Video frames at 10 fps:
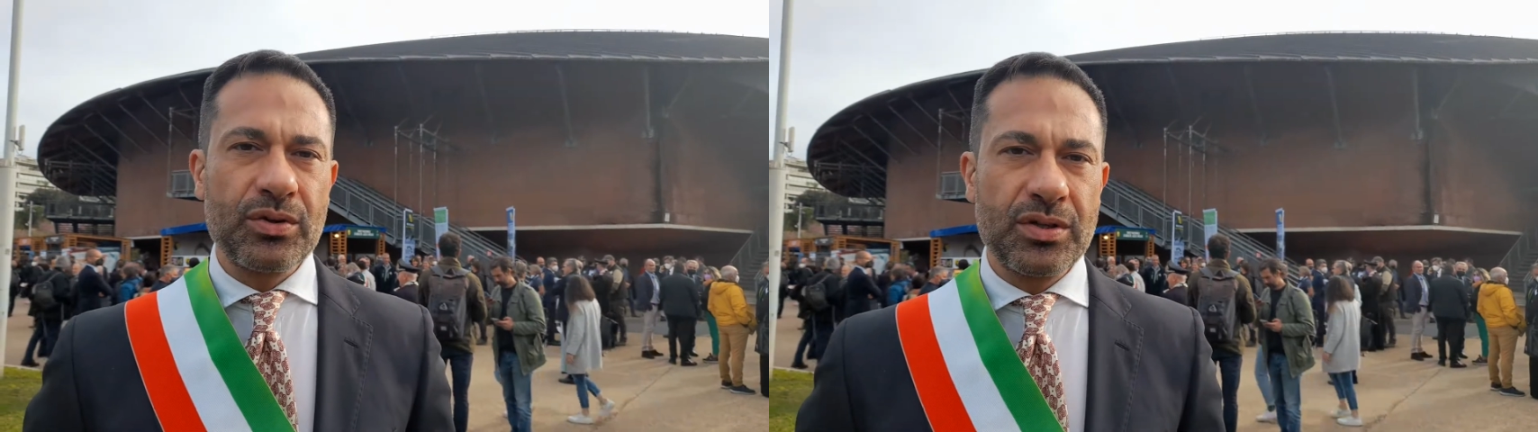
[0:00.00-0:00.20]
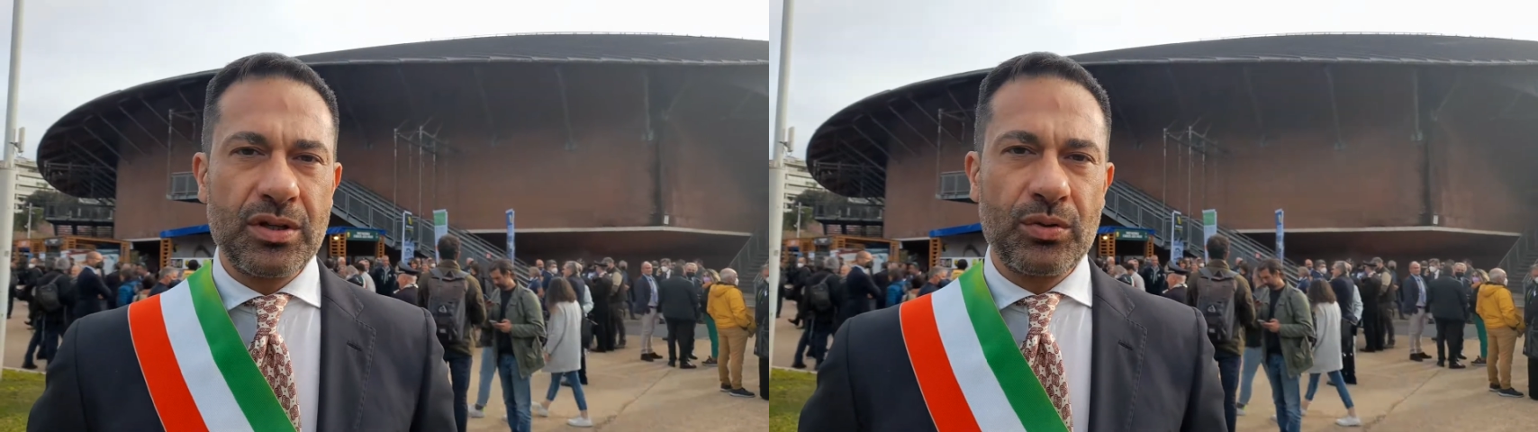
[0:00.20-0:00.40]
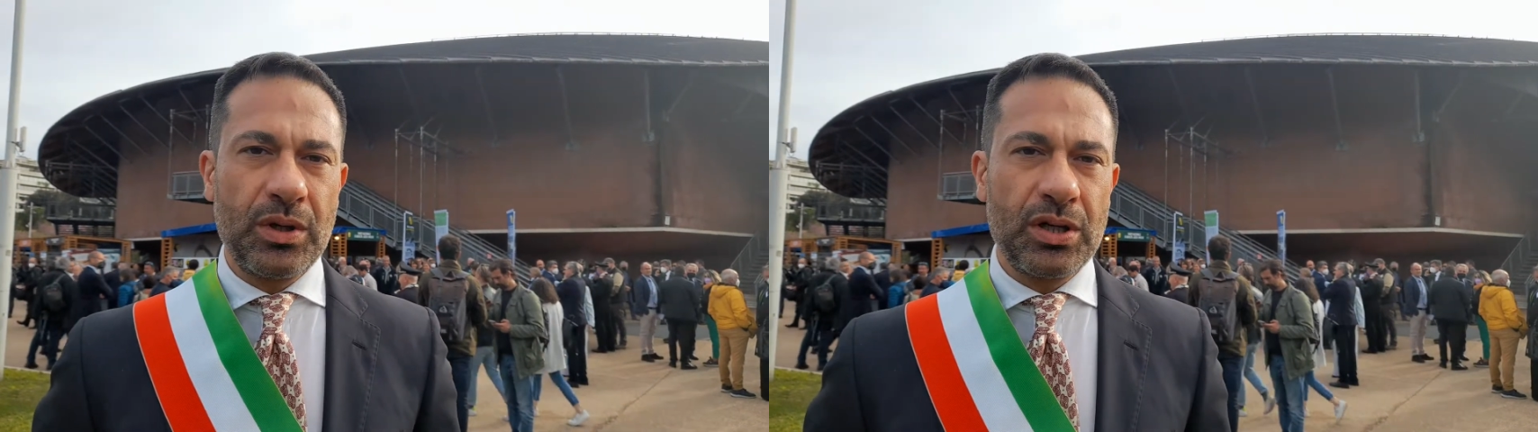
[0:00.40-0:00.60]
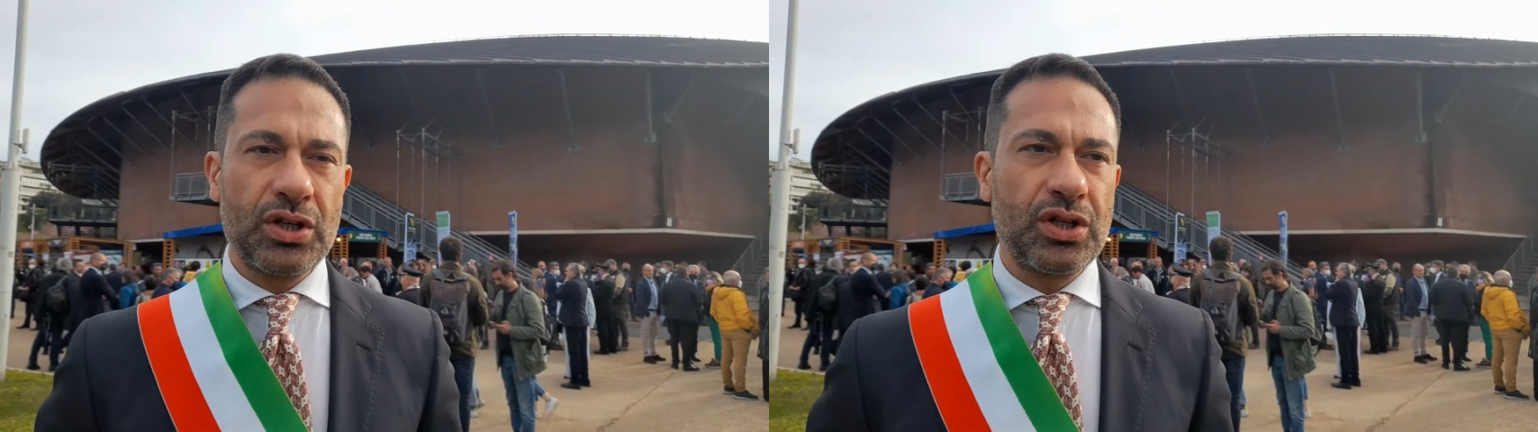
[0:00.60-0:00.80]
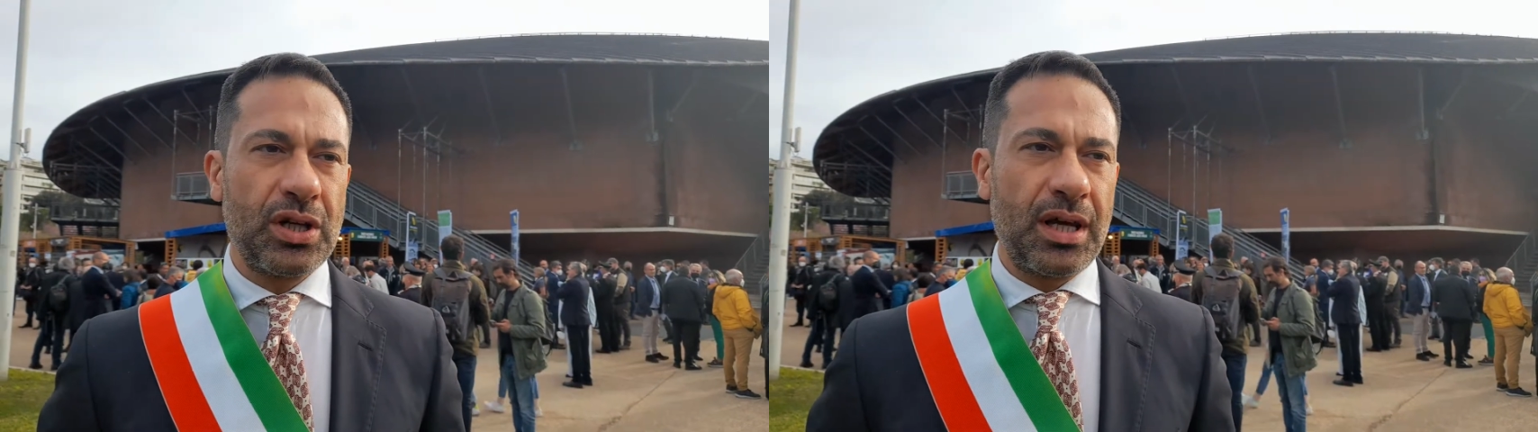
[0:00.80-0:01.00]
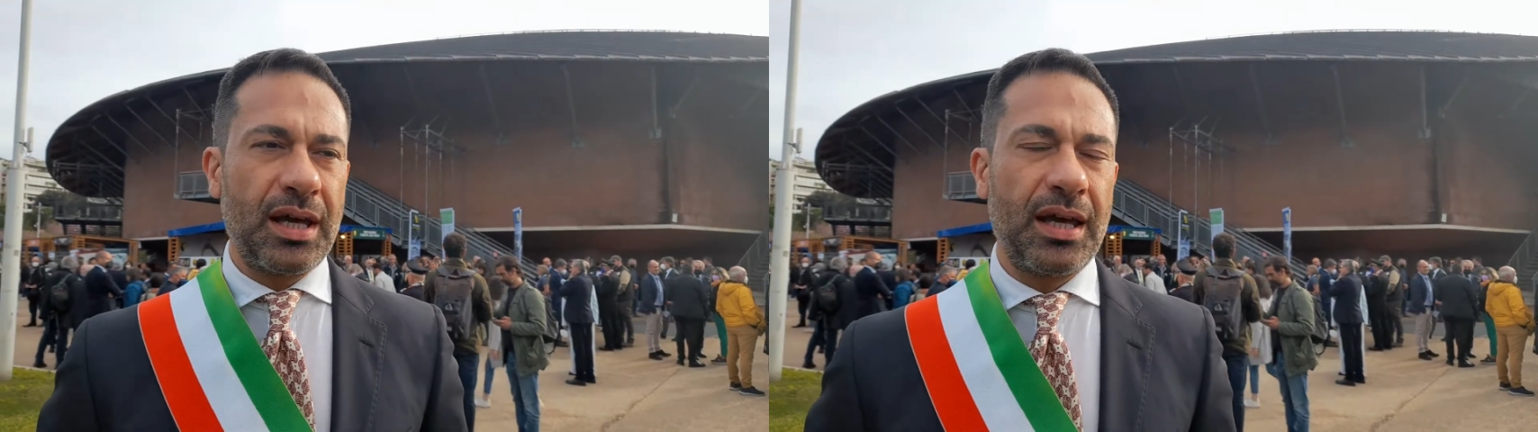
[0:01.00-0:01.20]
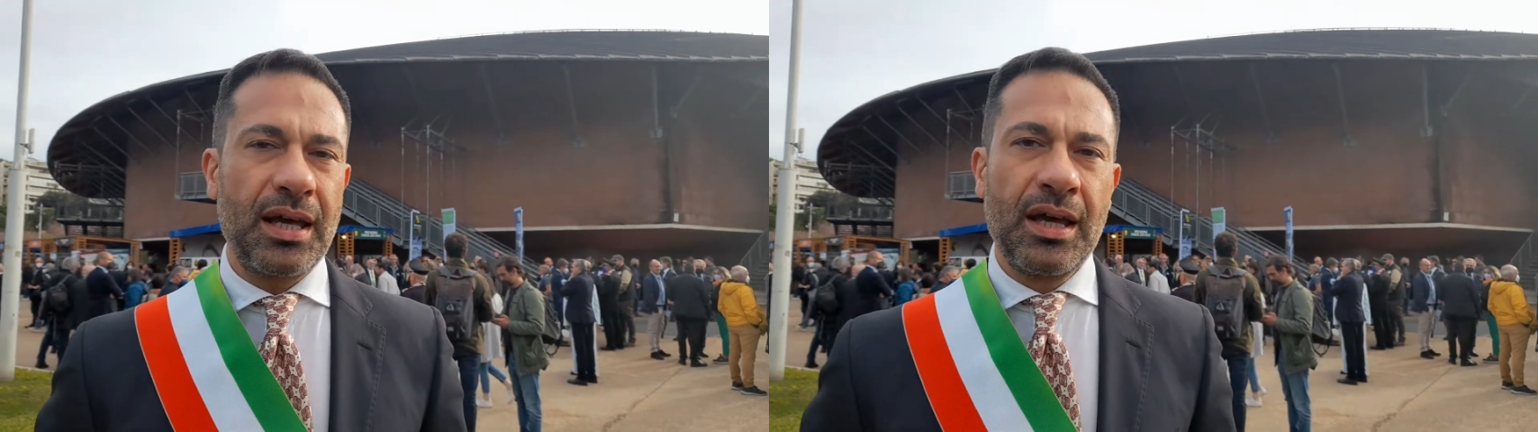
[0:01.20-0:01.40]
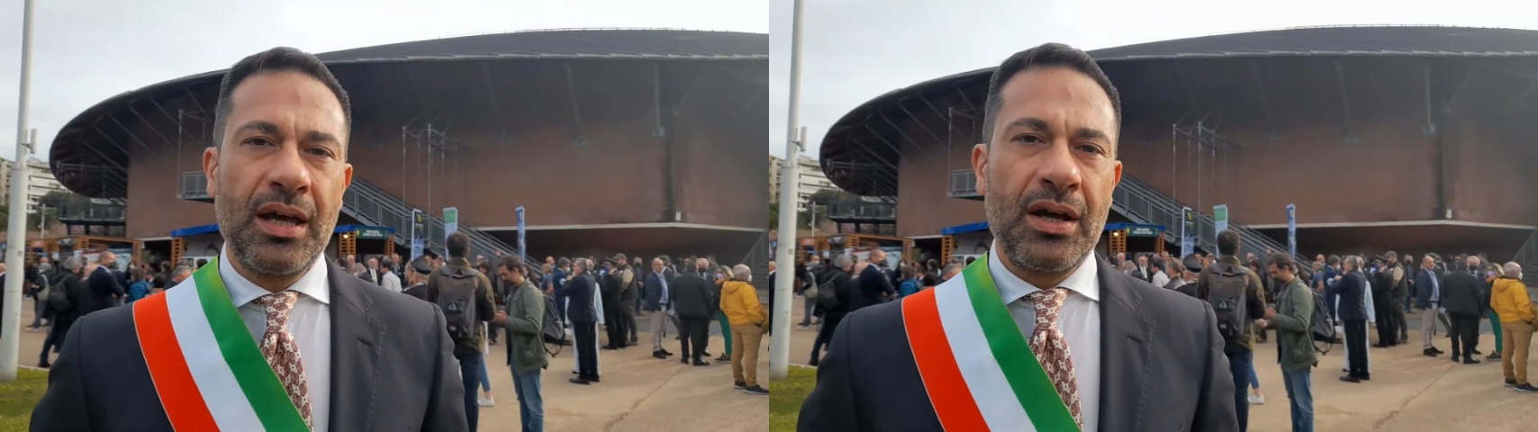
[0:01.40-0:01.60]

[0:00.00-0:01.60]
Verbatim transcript: costituisce